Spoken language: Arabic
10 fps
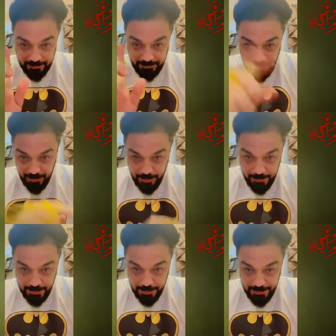نراكم
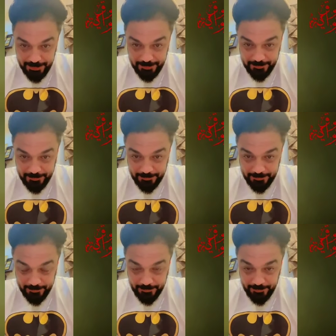بعد شوي
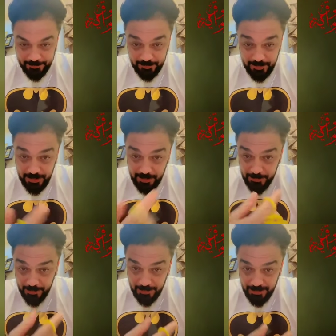في السناب
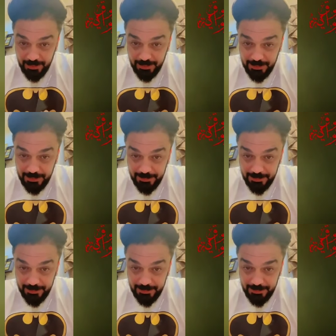الور هذا قصدي